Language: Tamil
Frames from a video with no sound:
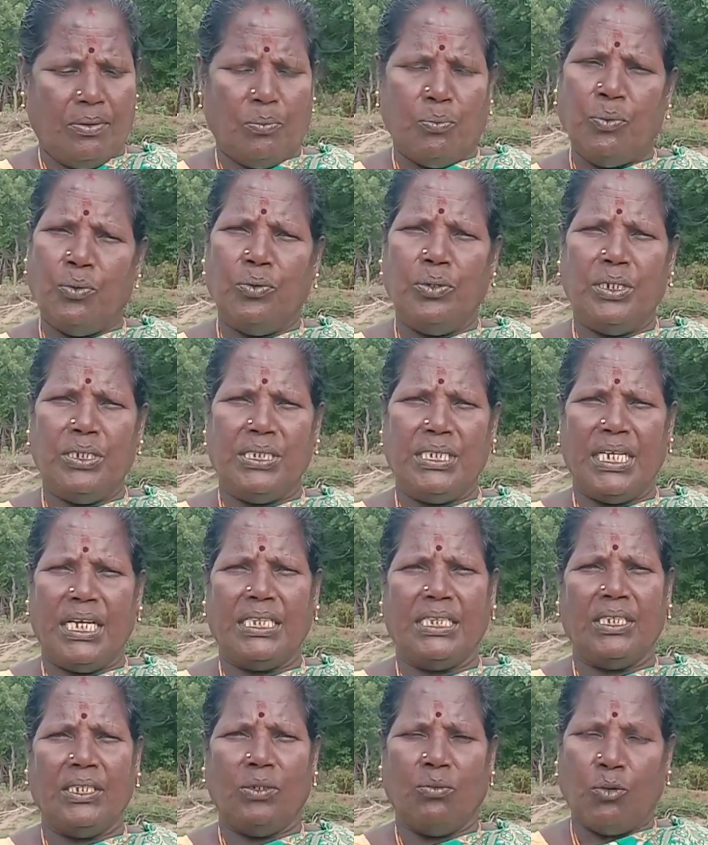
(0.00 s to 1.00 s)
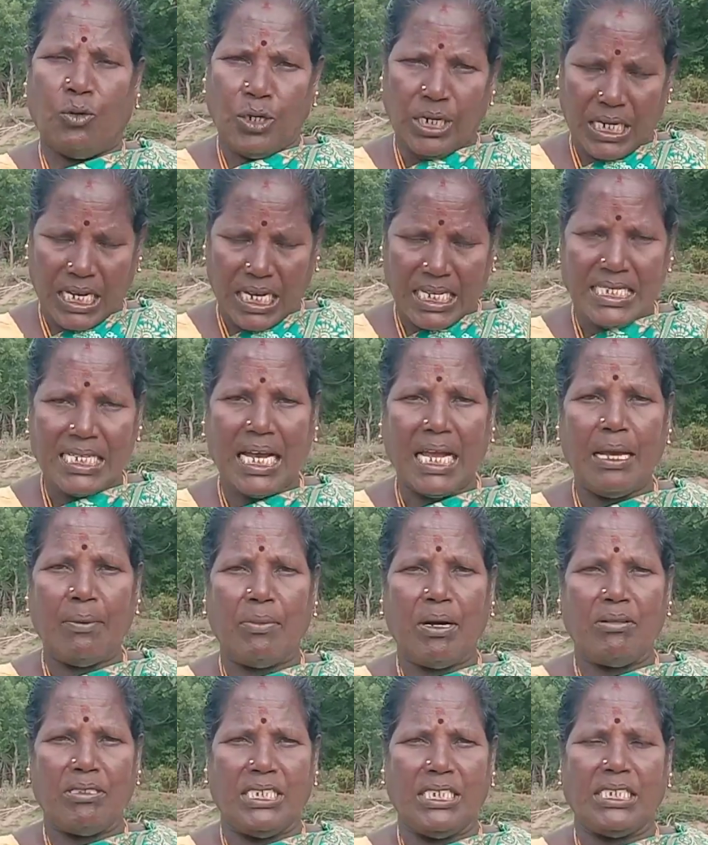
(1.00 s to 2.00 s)
பூண்டு சேர்த்து ஒரு
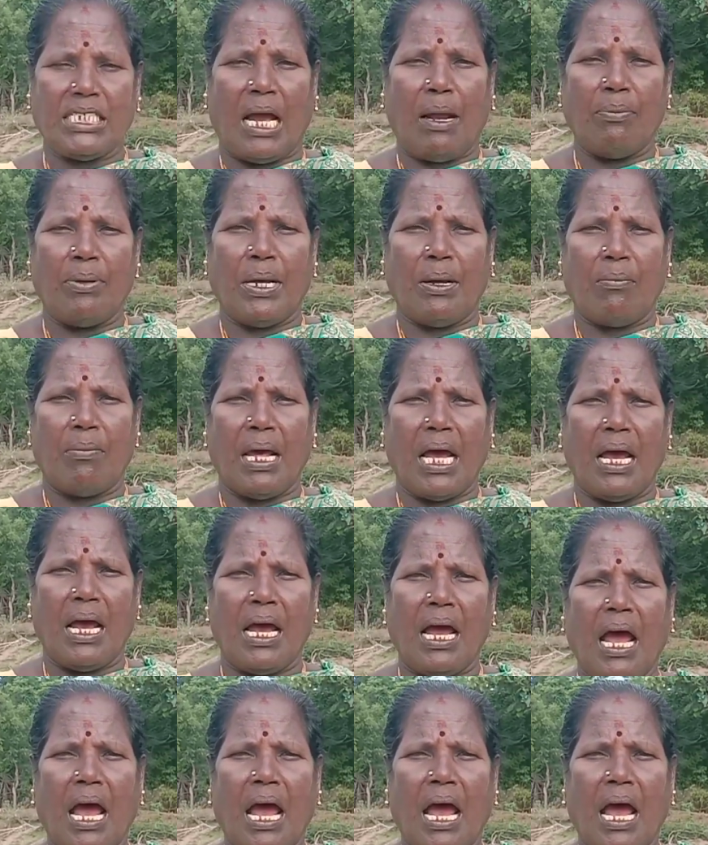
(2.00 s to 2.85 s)
கஷாயமாக வச்சு சாப்பிட்டோம்னா